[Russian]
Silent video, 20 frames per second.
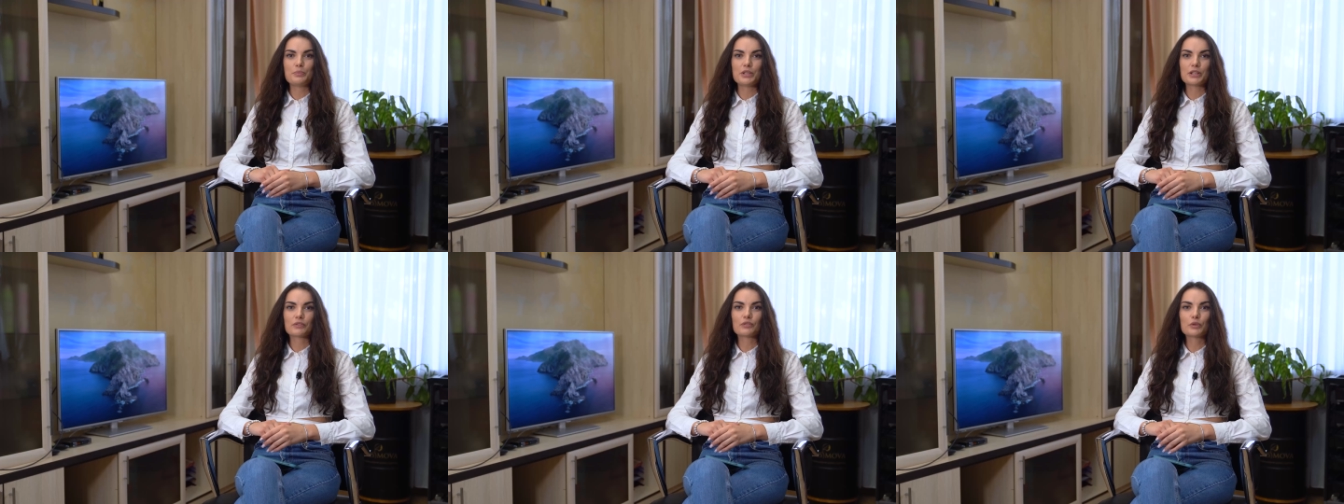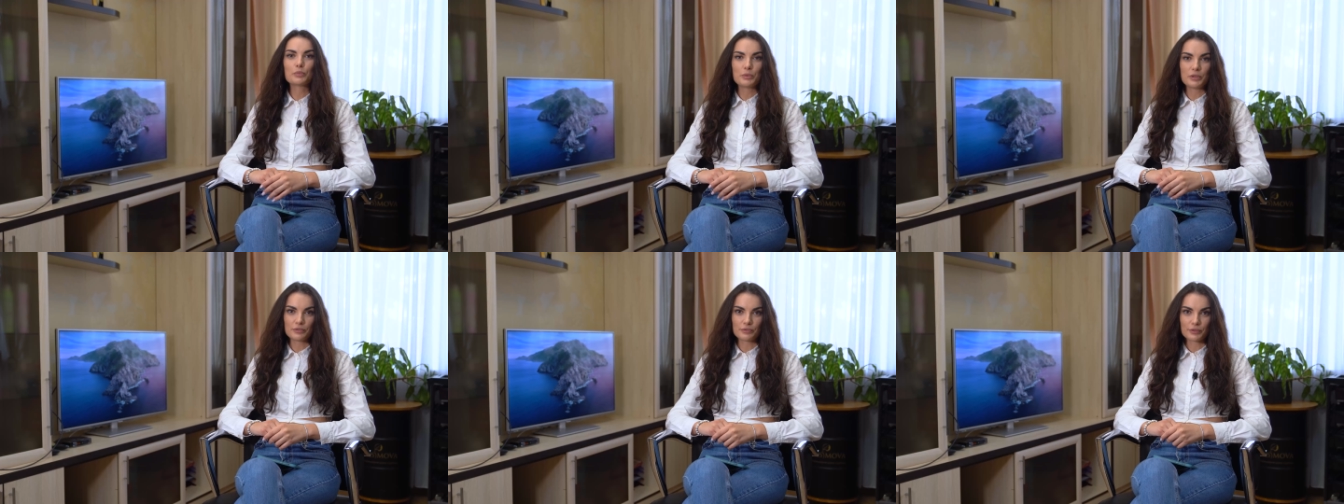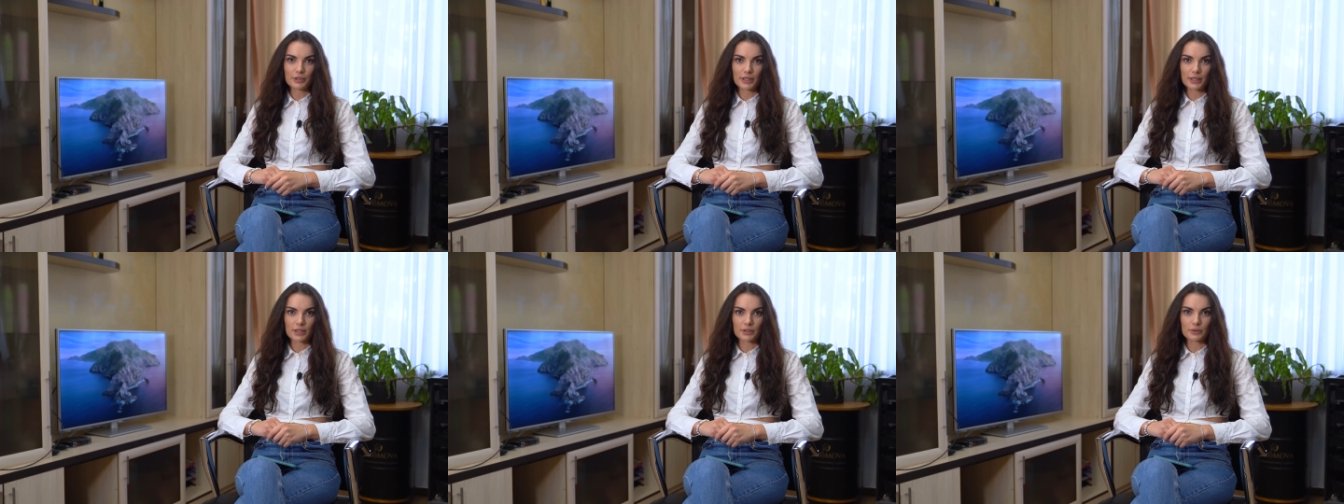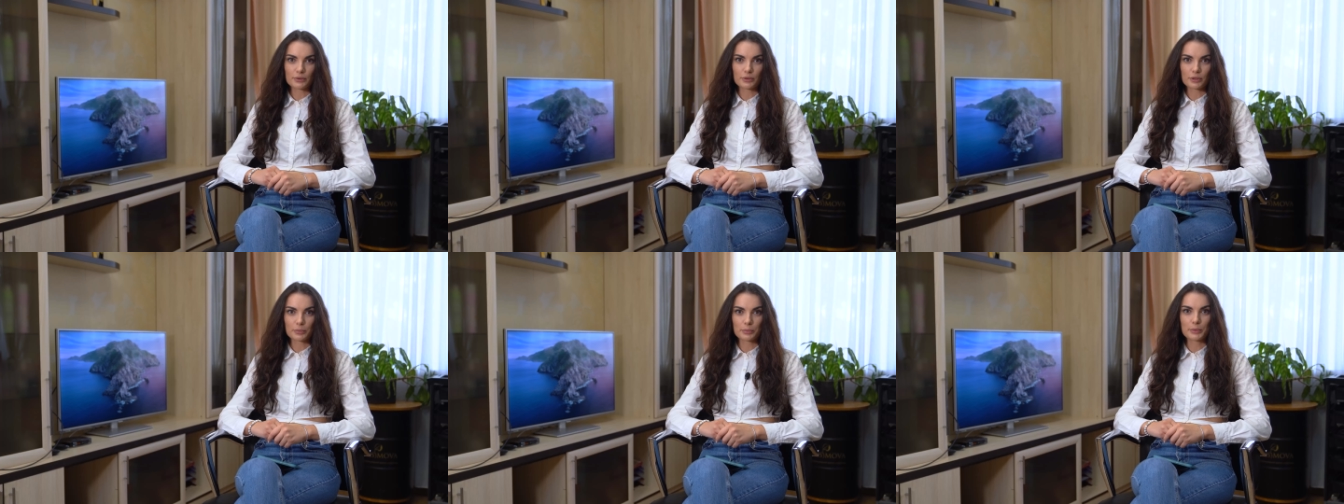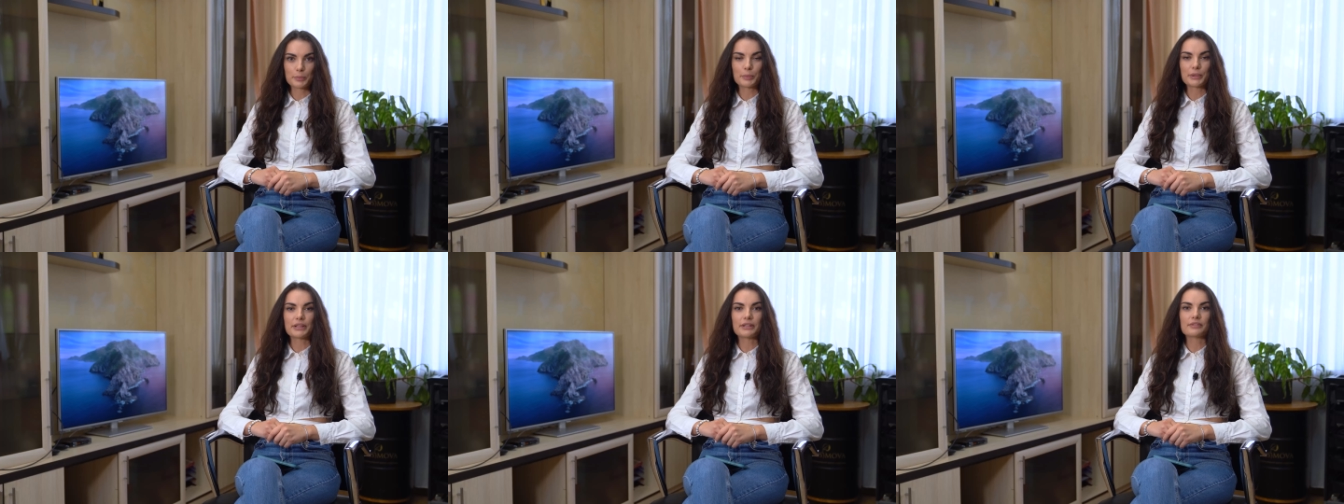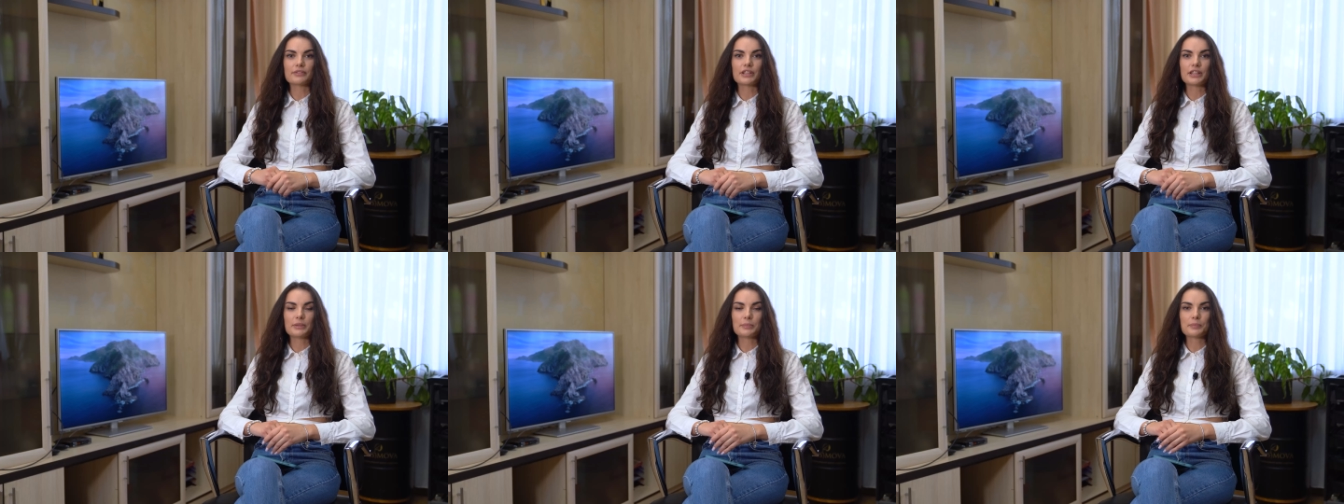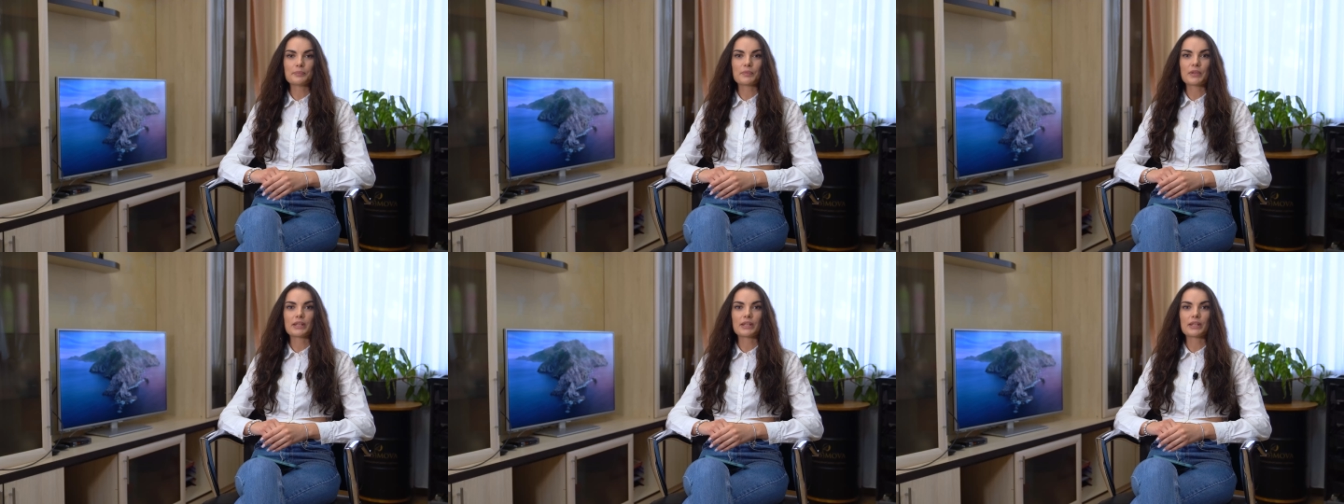Первый миф, о котором мы поговорим,